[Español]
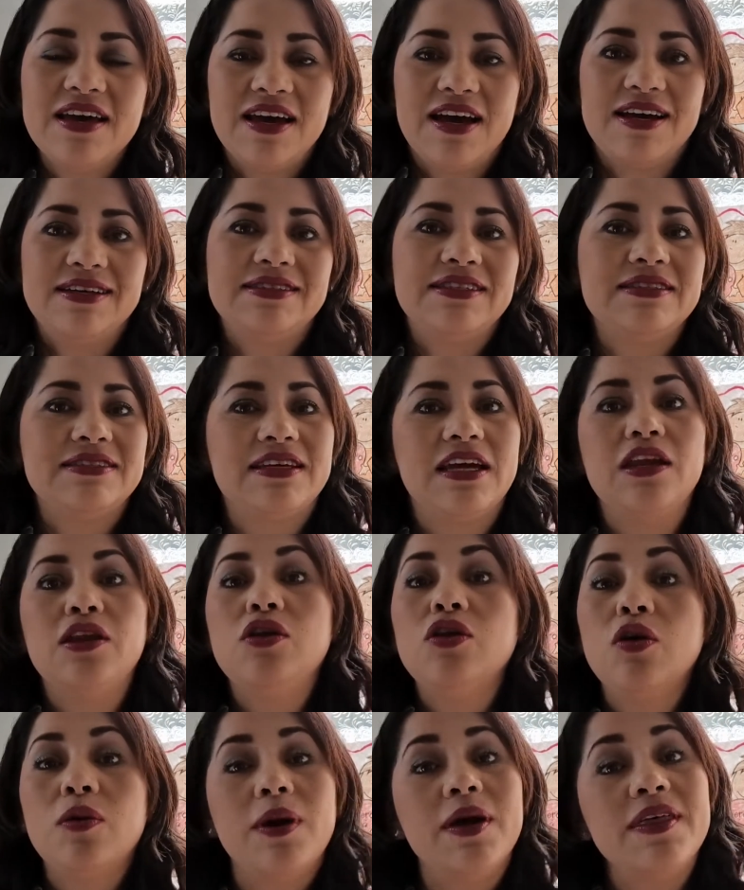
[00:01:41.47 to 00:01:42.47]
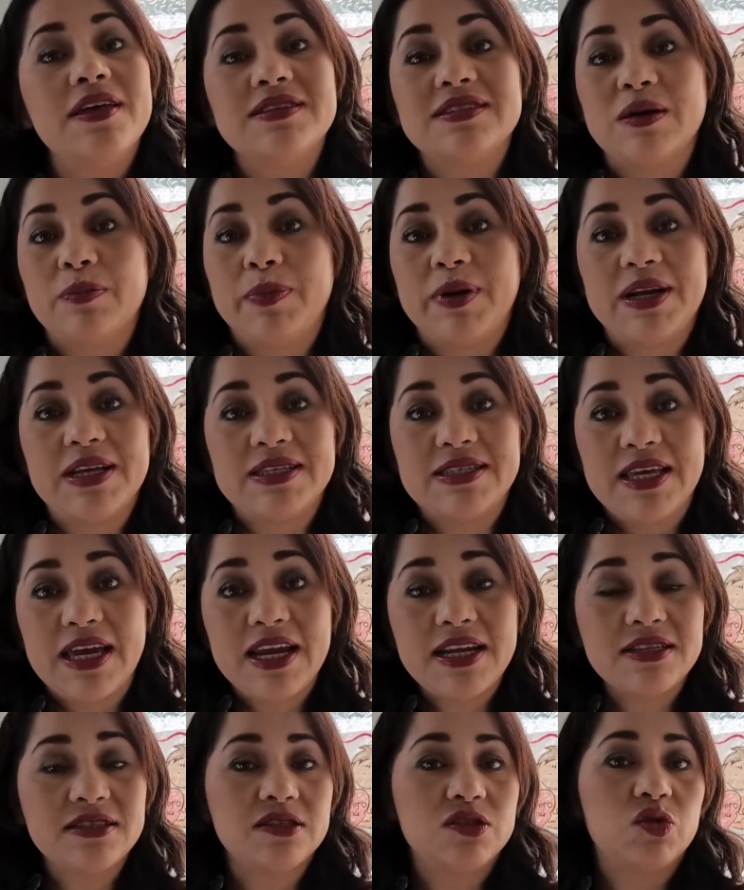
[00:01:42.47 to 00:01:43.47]
Así es que no va a
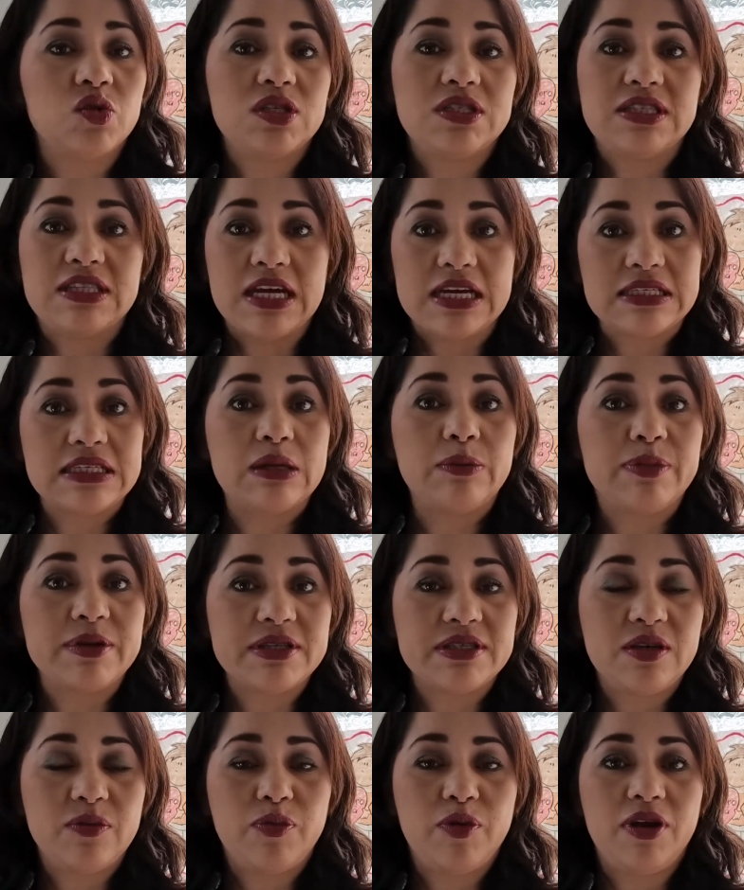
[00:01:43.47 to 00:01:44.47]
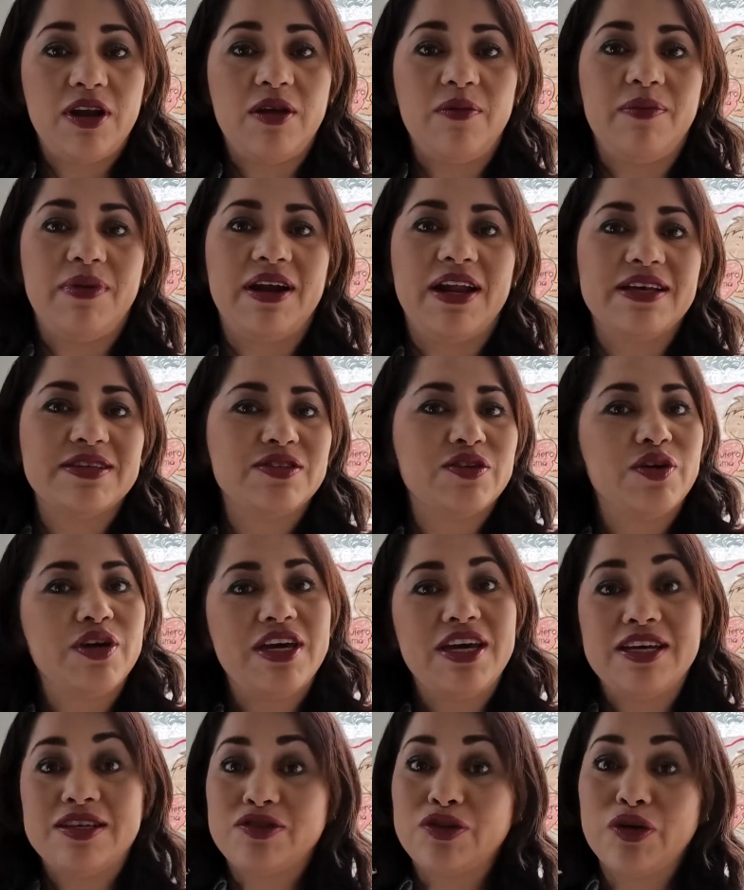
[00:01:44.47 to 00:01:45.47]
desaparecer. Si tú estás al principio del embarazo,
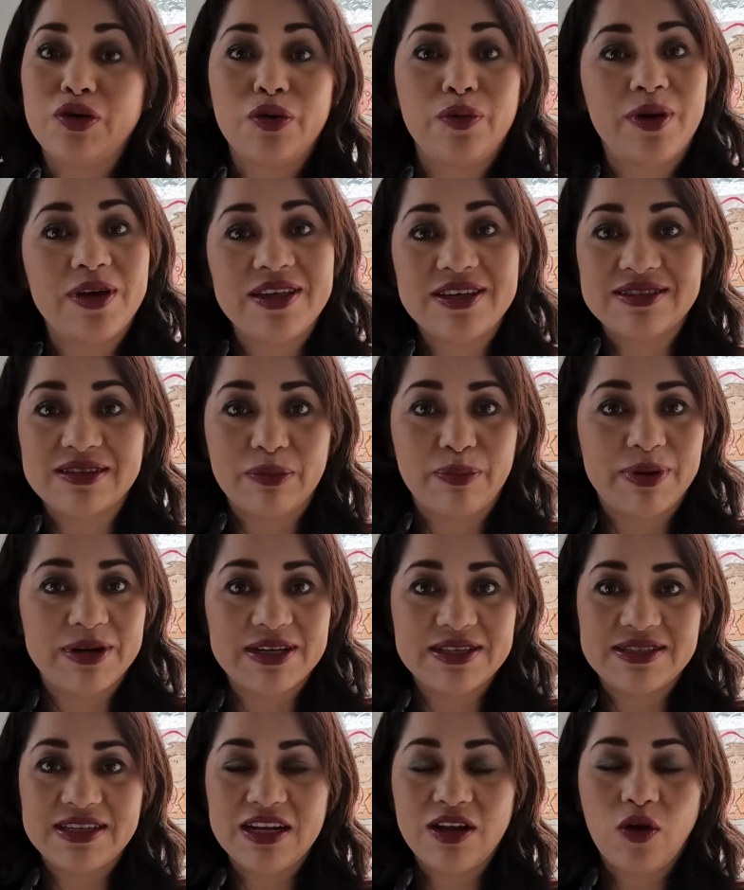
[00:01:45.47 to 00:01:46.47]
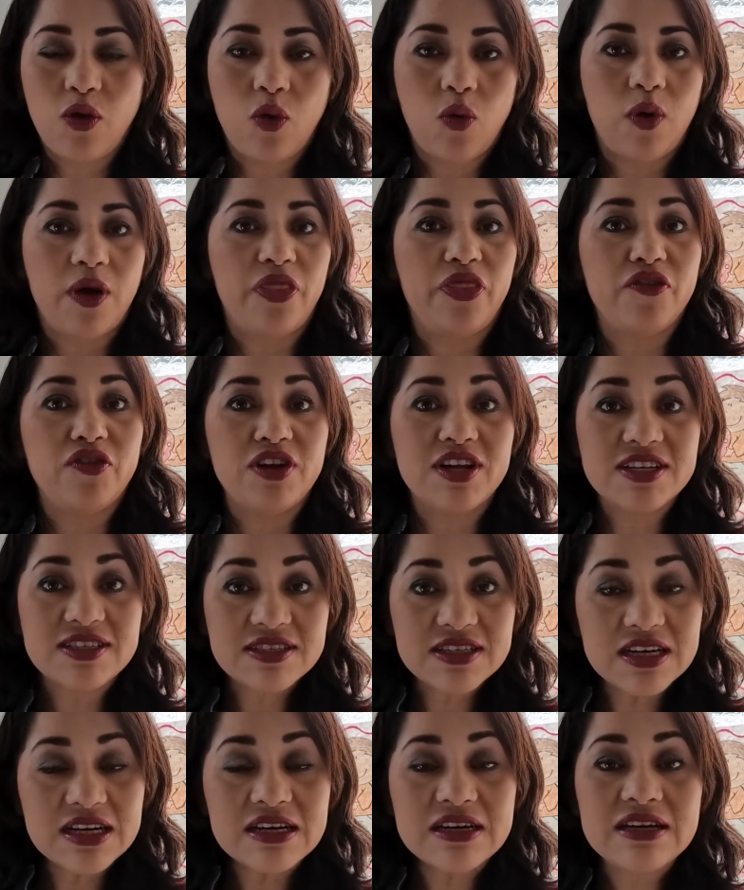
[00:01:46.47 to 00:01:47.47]
eso no va a desaparecer. Cuando
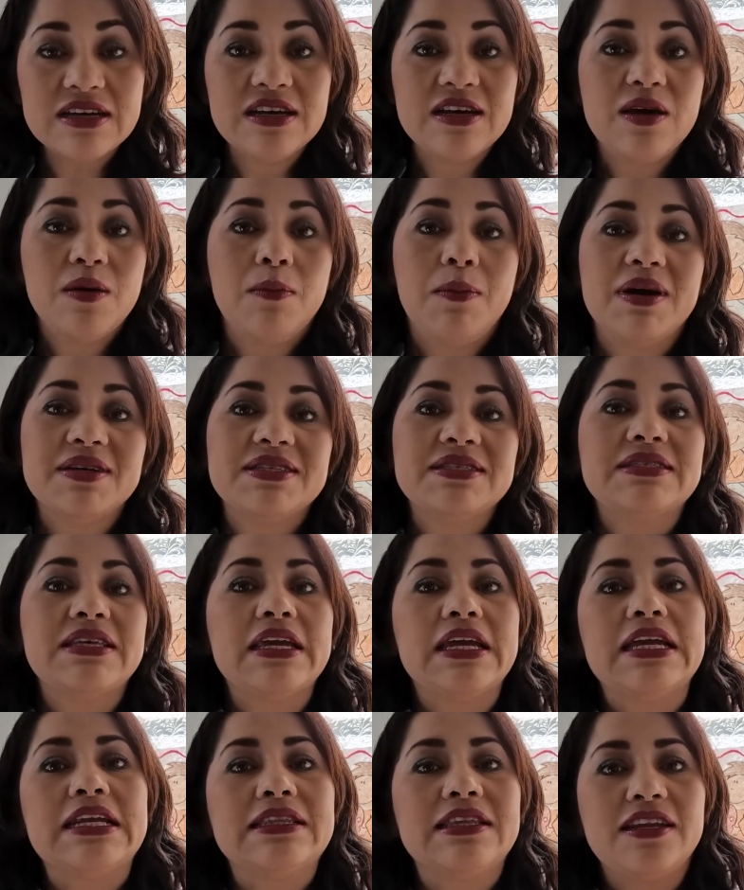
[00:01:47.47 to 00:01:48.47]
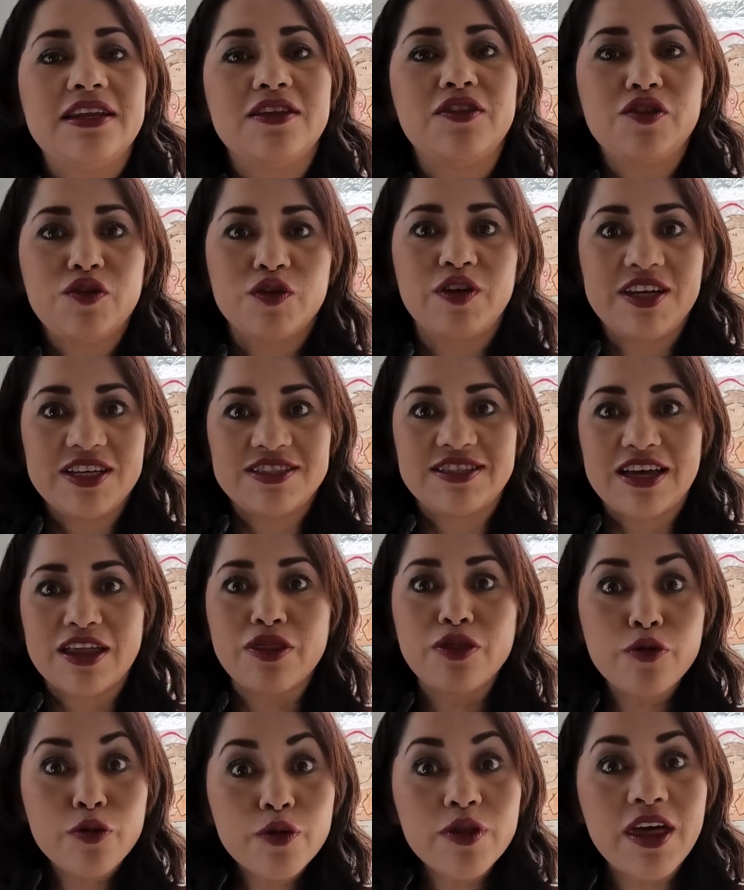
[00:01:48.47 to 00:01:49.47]
nazca, vas a seguir teniendo esa
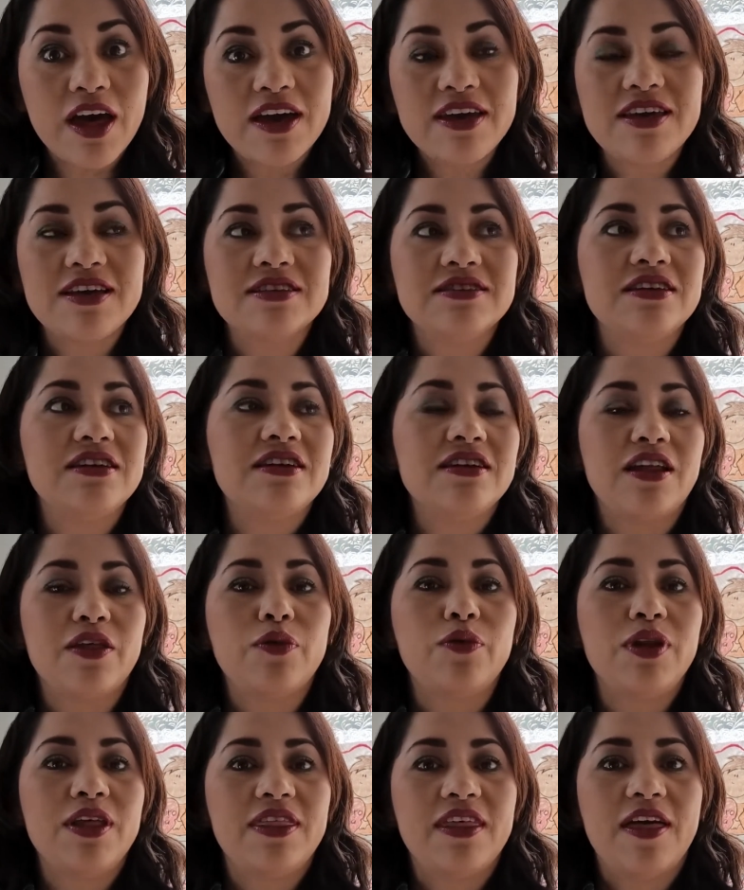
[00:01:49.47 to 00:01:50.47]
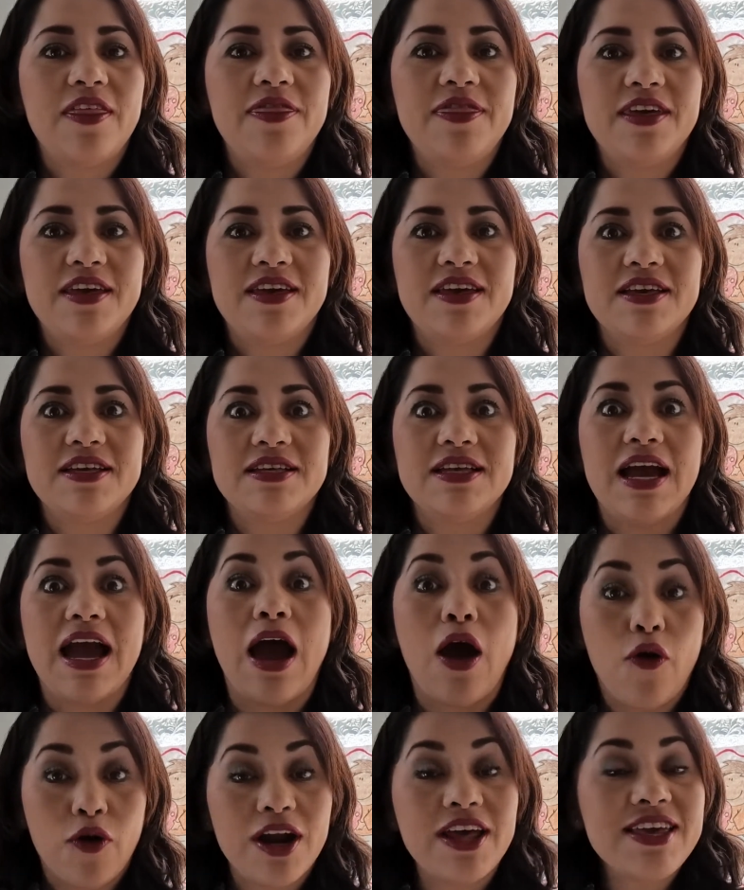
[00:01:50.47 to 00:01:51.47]
duda y esa incredulidad de que
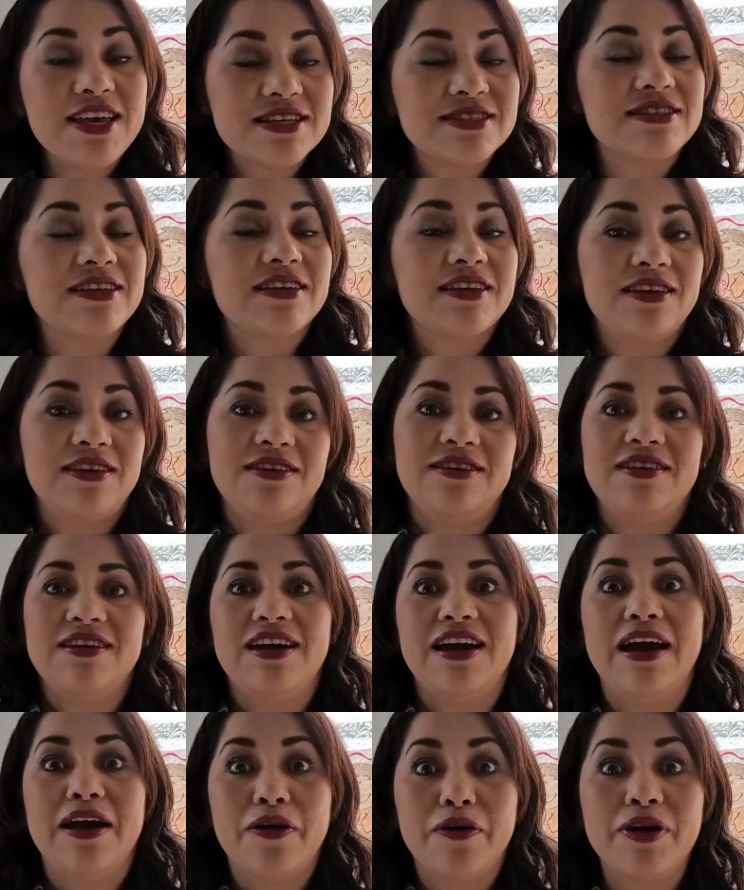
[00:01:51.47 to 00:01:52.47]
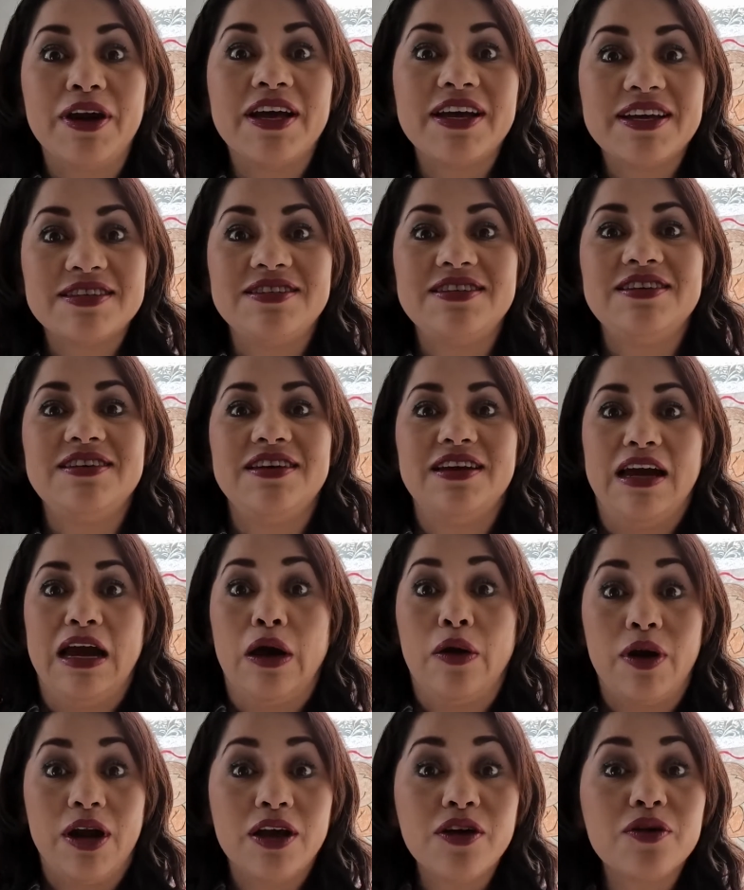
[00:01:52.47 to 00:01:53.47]
ahora ya está aquí, ahora que sigue,
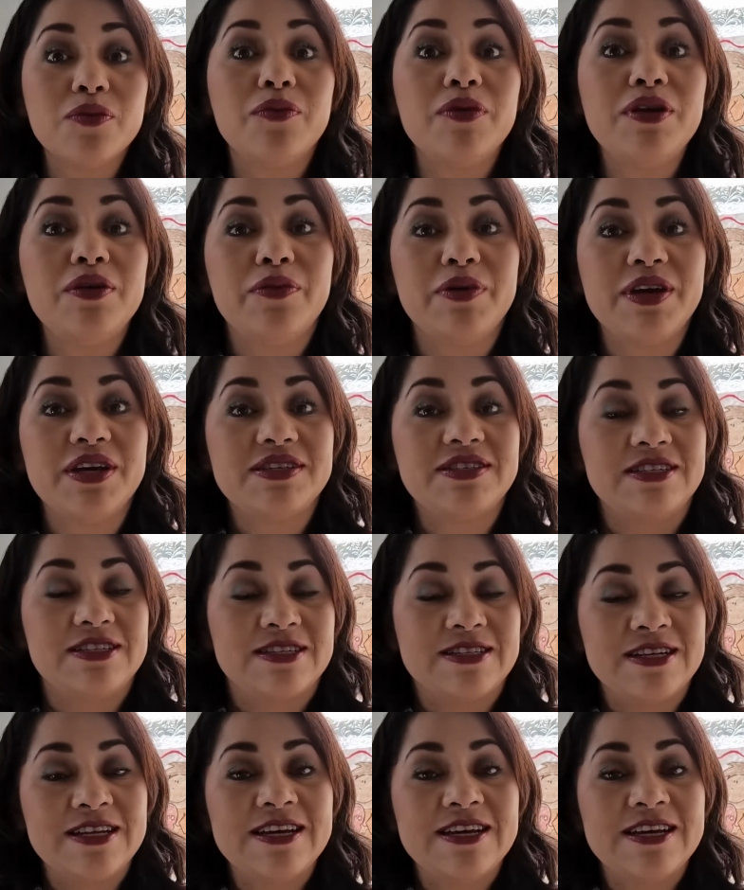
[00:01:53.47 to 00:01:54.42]
ahora cómo lo voy a hacer.